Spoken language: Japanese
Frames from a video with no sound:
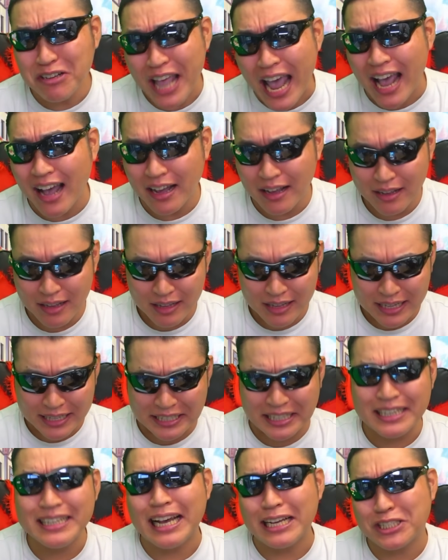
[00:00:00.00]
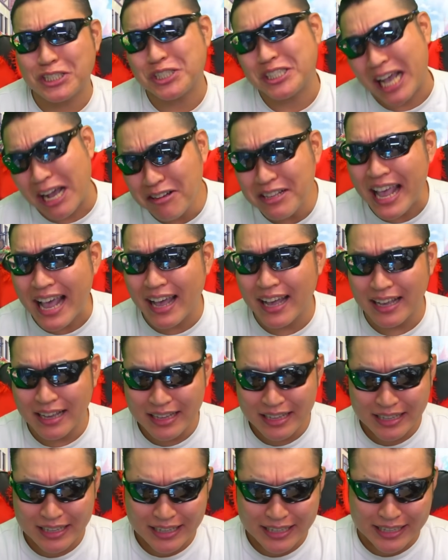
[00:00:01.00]
うね銀河いつ使うね。
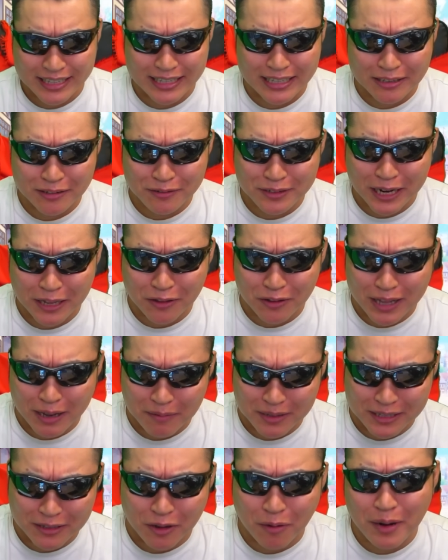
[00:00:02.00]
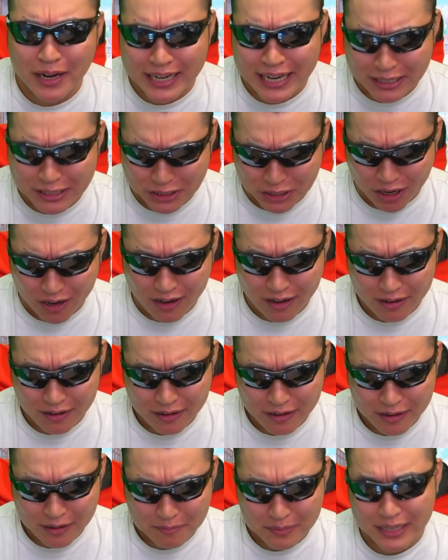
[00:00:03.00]
インフレの波に飲まれるぞ。
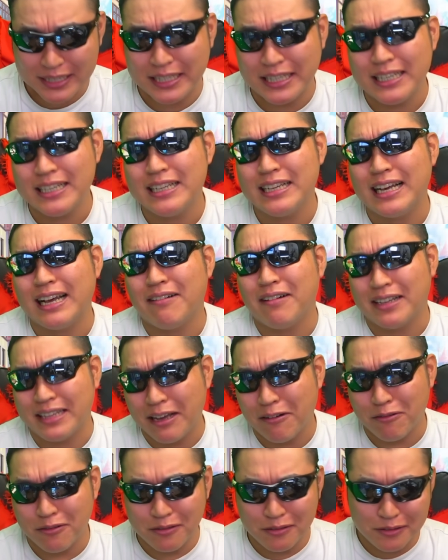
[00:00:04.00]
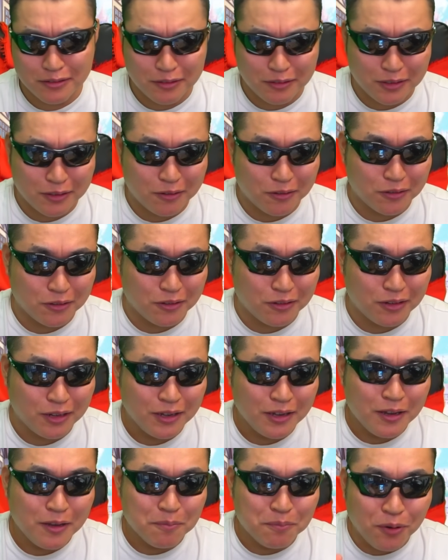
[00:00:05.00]
まあ、銀河はね、本当にこの、
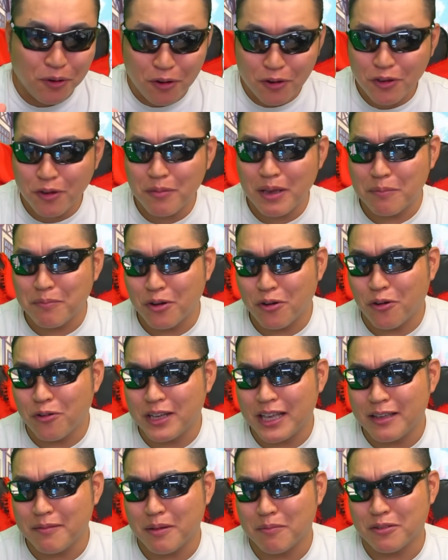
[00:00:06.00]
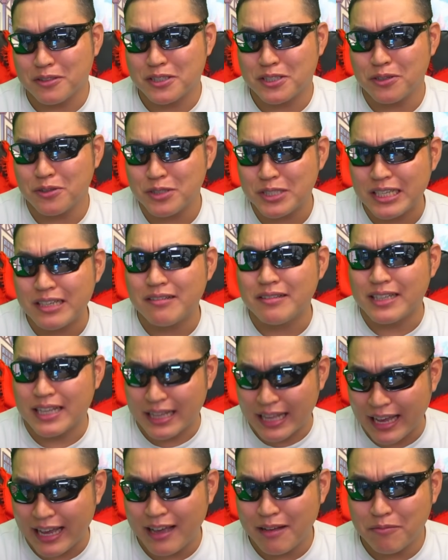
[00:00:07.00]
防御面も攻撃面も強すぎるんで
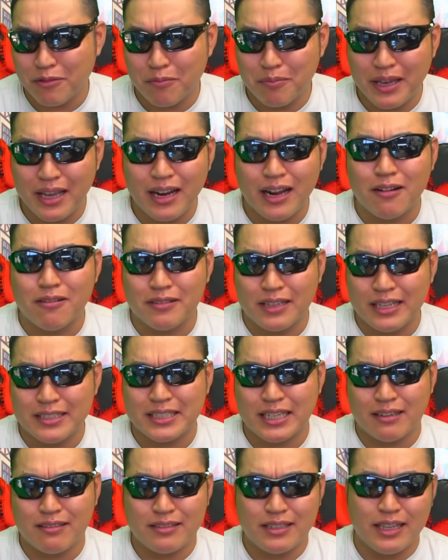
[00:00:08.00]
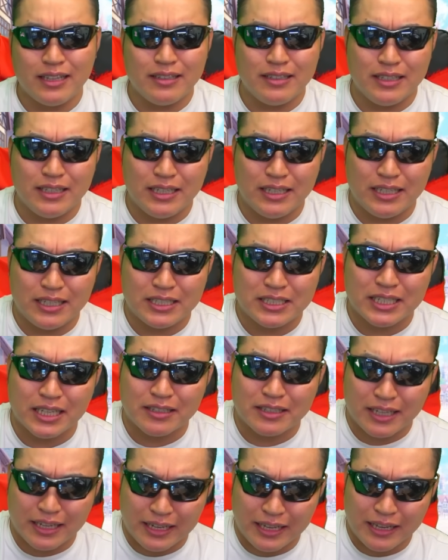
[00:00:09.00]
ね、もうメラをね、弱点にし
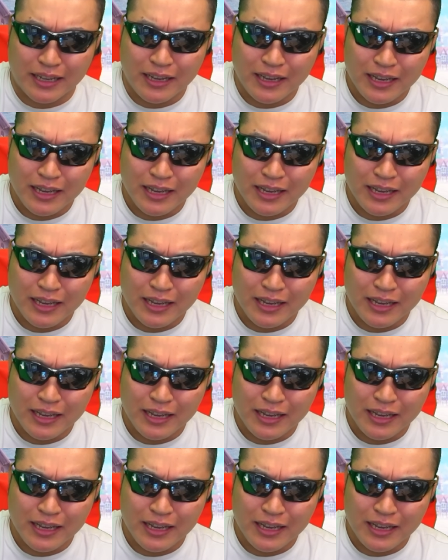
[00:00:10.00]
ちゃったり、